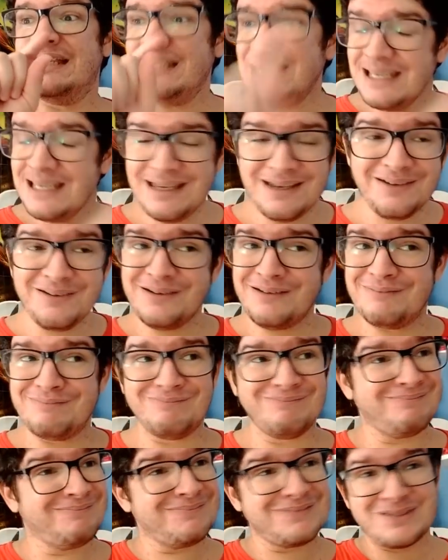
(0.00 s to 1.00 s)
E
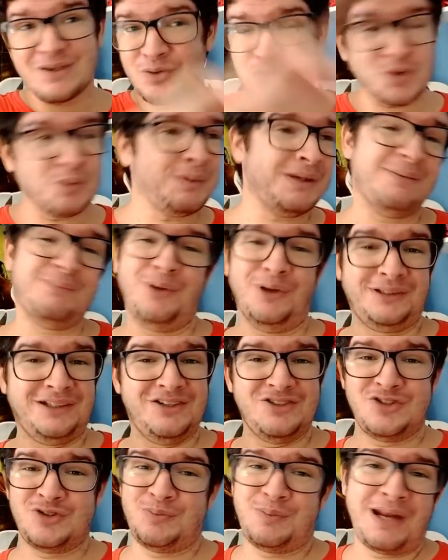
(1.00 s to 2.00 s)
são super
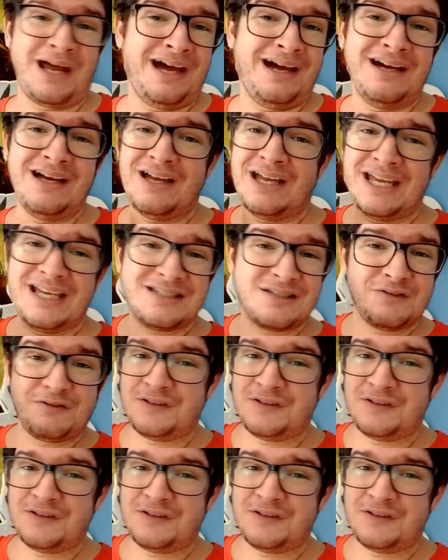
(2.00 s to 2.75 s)
importantes para esse